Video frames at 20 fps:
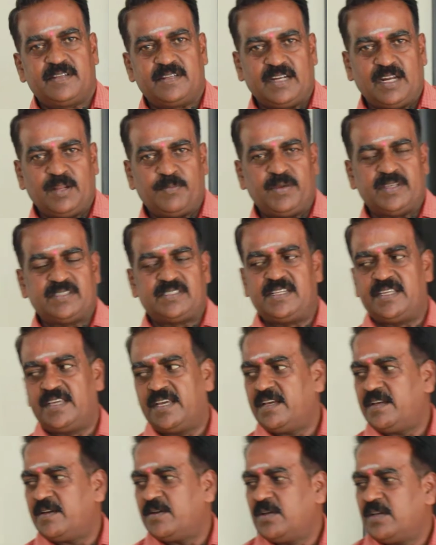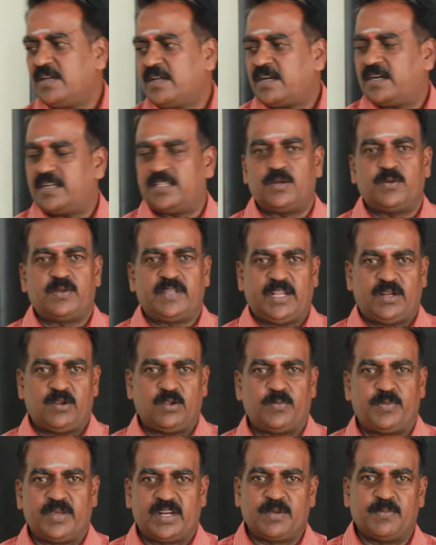நல்லா பேசுனீங்க கிட்டத்தட்ட ஒரு
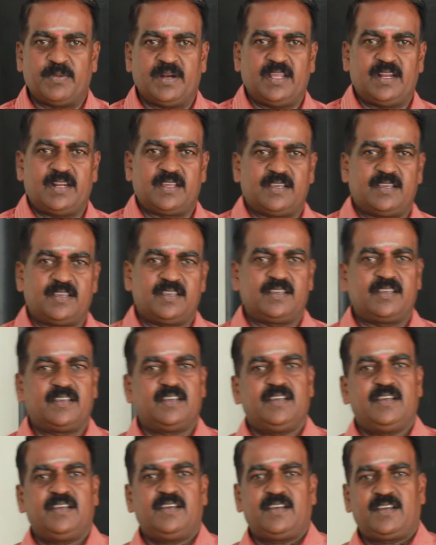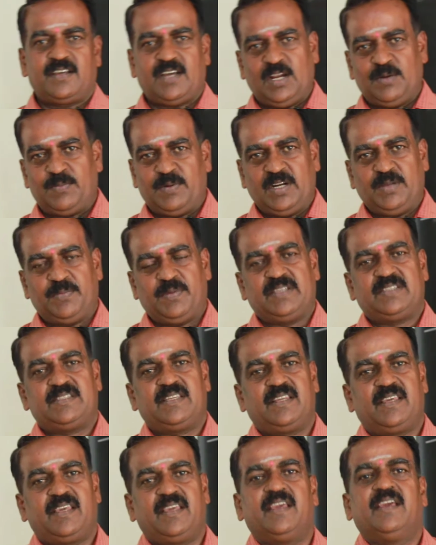இரநூறு பேருக்கு மேலே எனக்கு கால் பண்ணி
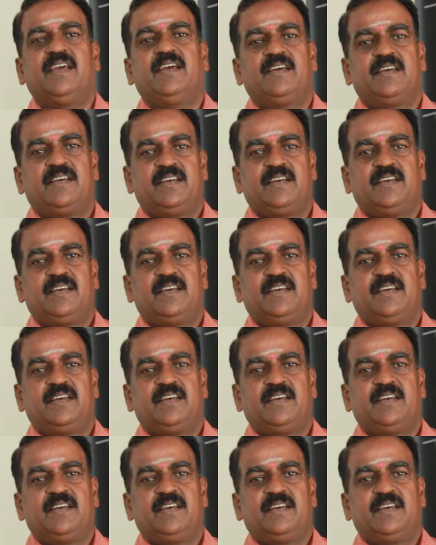பேசியிருக்கீங்க